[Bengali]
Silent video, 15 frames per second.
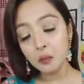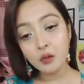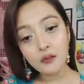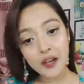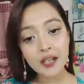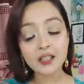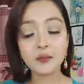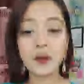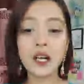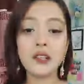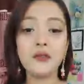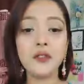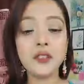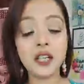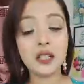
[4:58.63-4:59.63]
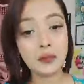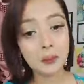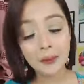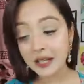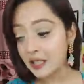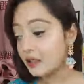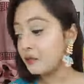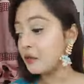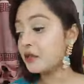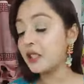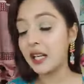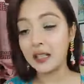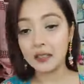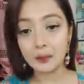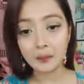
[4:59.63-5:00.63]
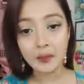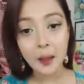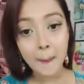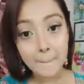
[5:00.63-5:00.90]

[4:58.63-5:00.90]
মোবাইল স্মার্টফোন চালাতাম না বাটন ফোন চালাতাম